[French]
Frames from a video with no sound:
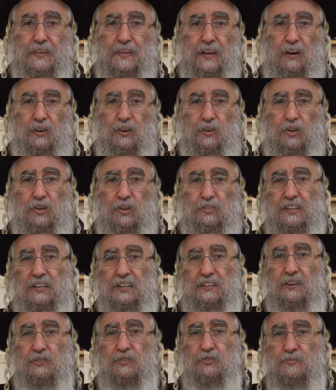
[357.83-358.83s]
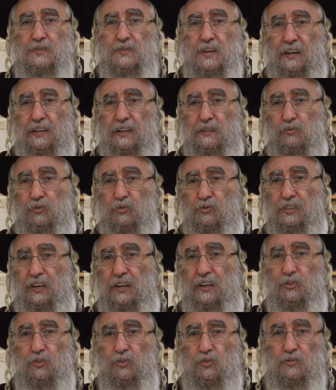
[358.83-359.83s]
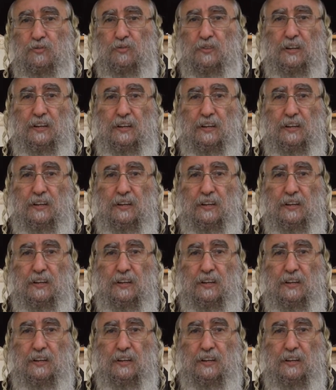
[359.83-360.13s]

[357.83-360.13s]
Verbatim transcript: Alors, quand il y a de la lumière, il monte très haut.